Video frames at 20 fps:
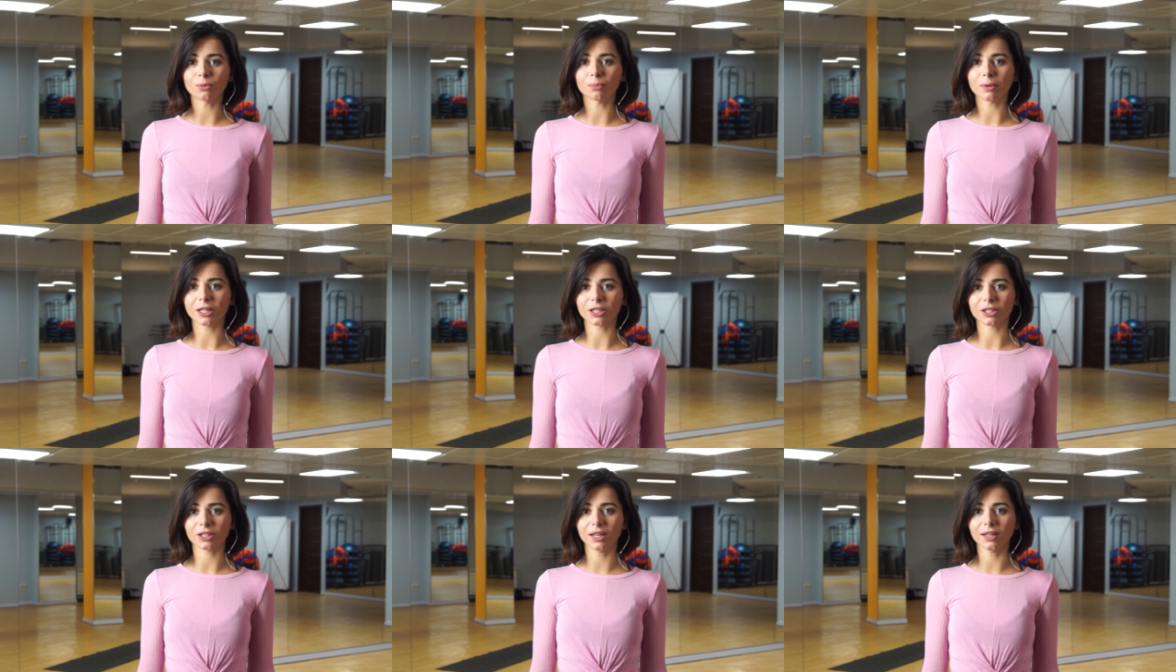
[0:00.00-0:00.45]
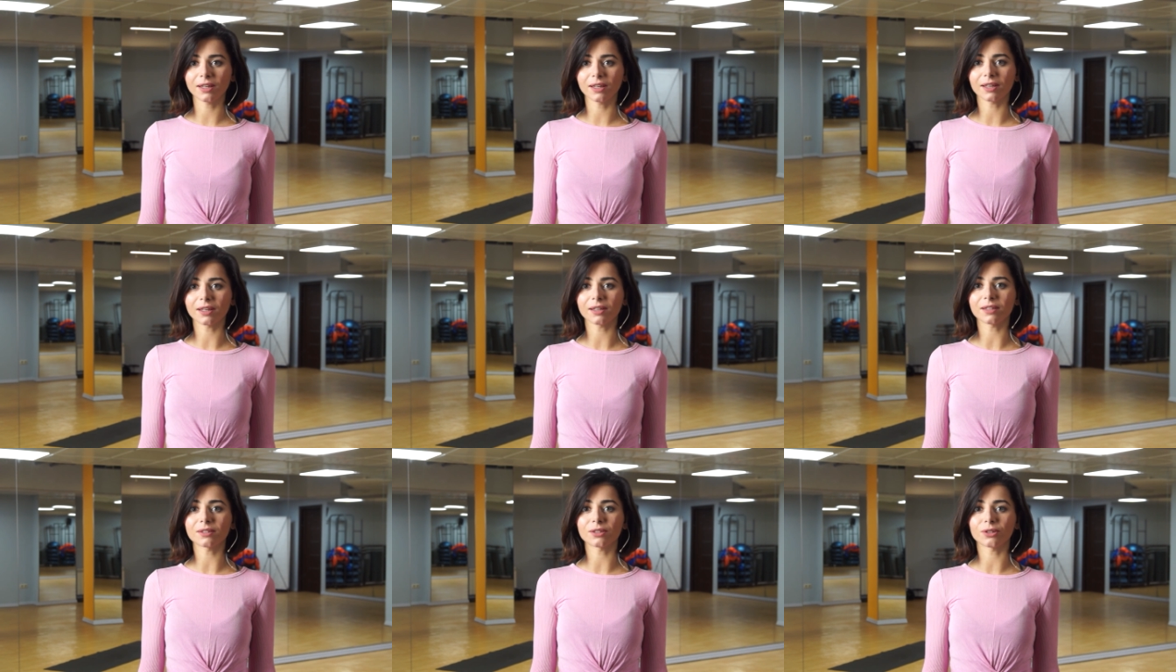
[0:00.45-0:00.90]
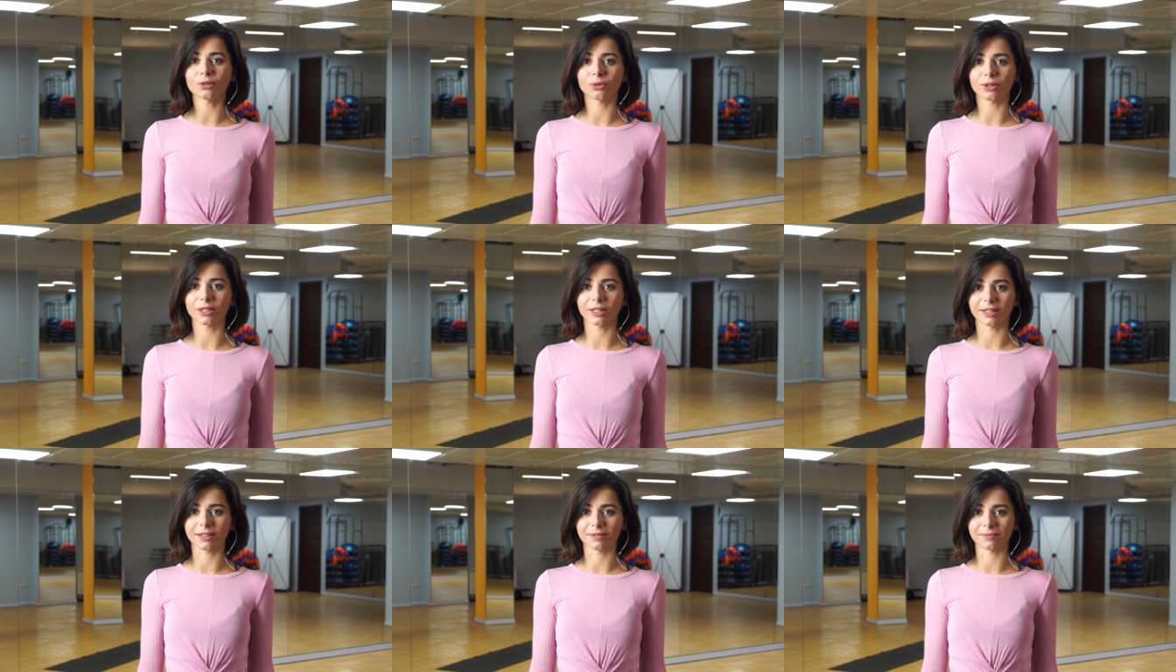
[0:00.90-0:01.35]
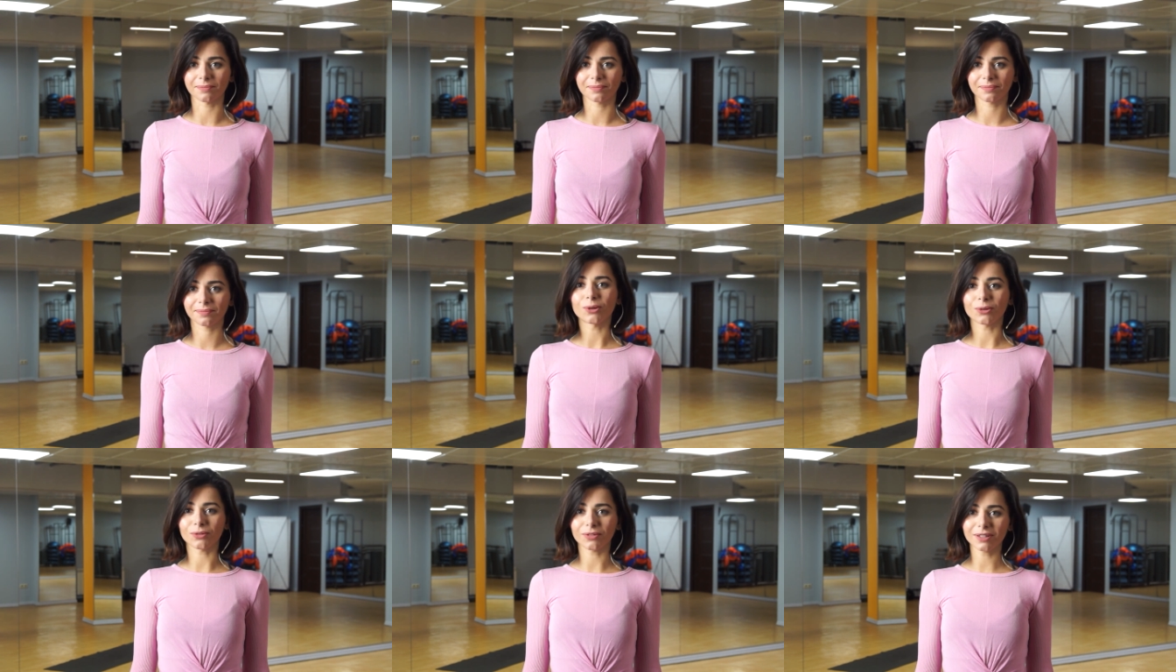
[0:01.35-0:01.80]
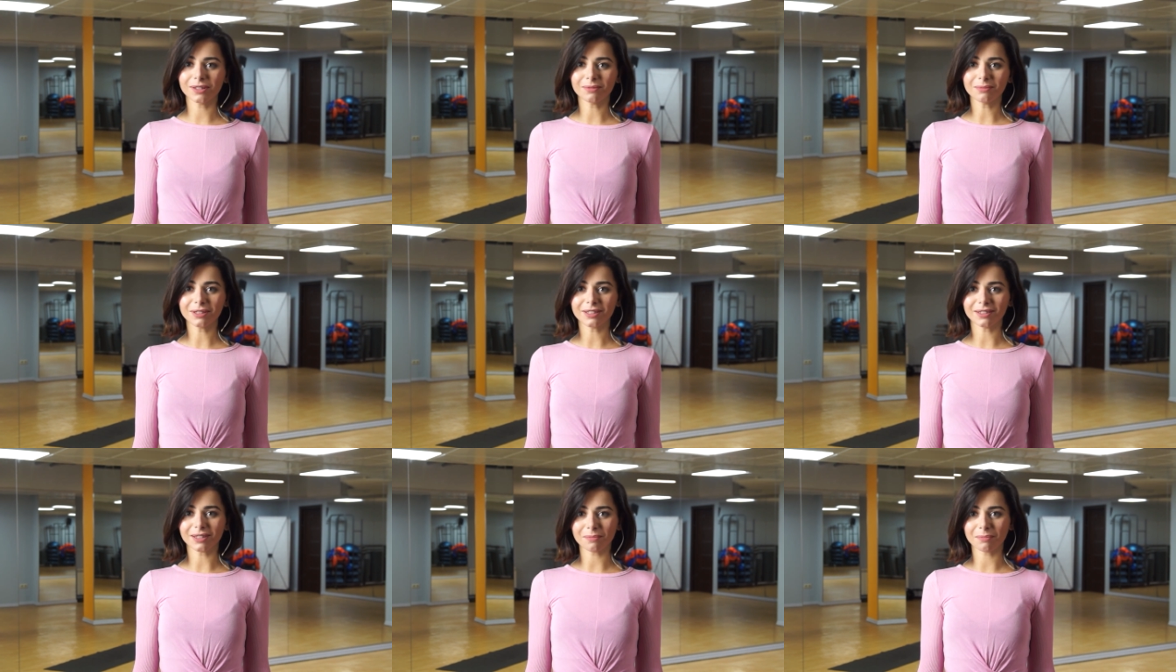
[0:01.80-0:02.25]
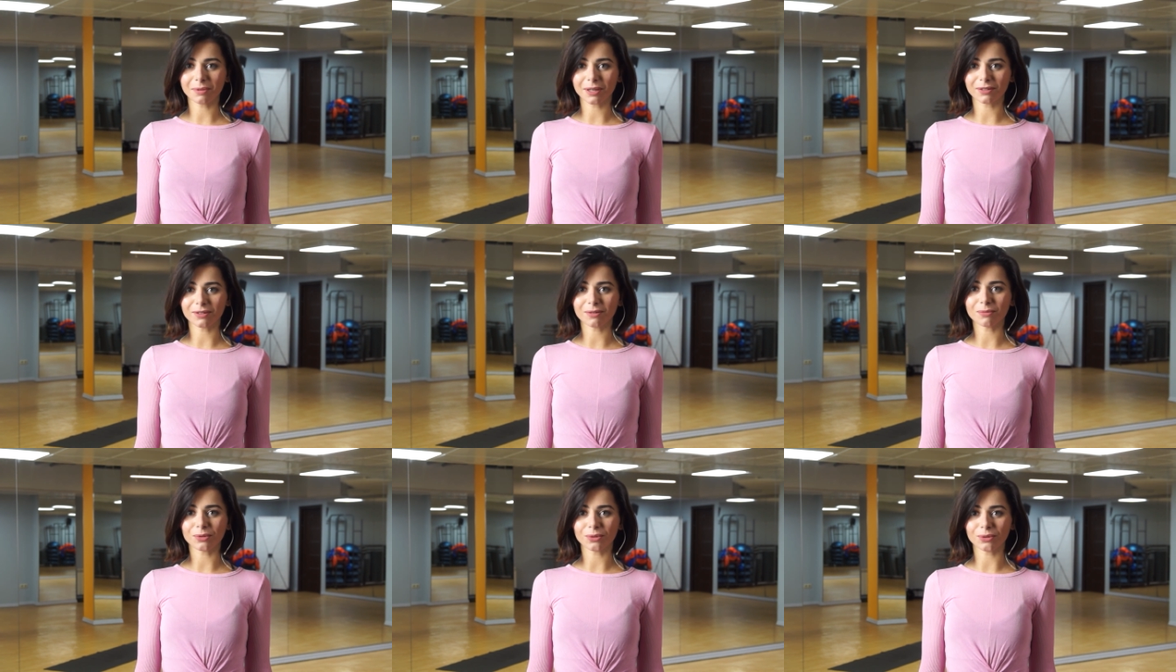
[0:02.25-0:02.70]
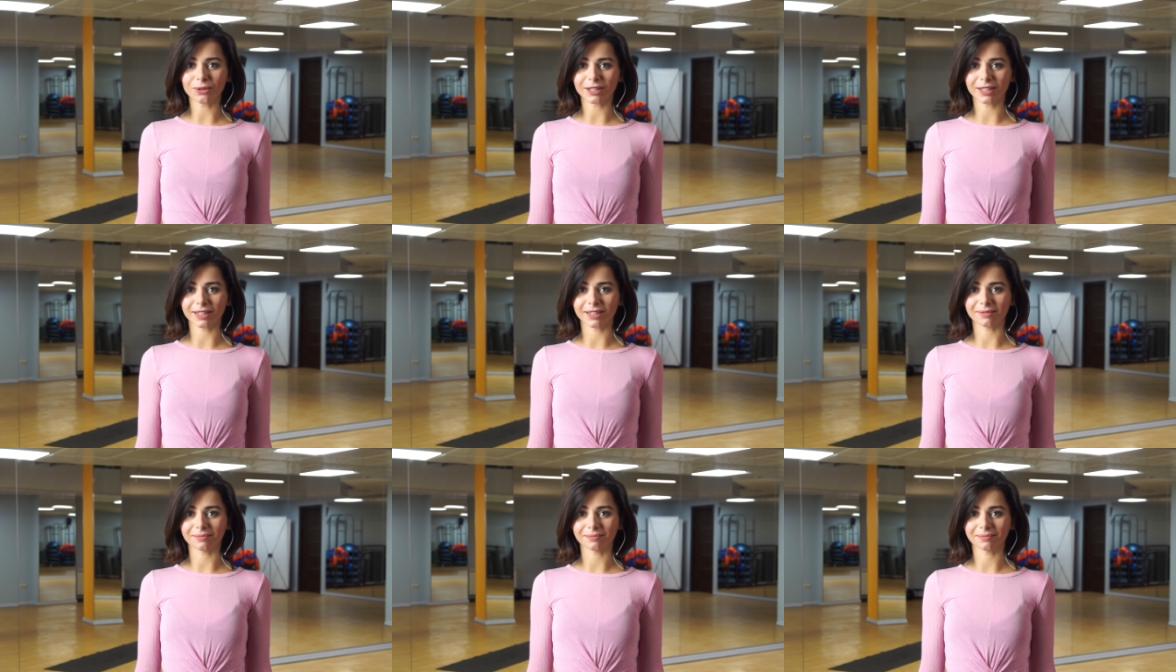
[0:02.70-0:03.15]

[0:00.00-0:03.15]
упражнений из йоги. Увидимся на первом уроке!